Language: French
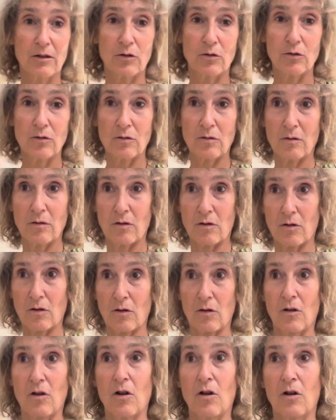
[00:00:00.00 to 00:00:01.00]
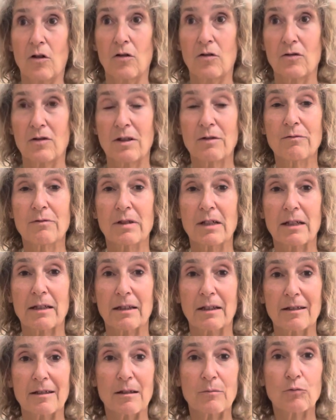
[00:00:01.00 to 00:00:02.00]
que si vous êtes
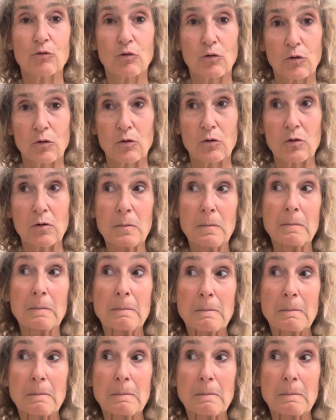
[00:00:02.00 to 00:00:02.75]
très amoureux,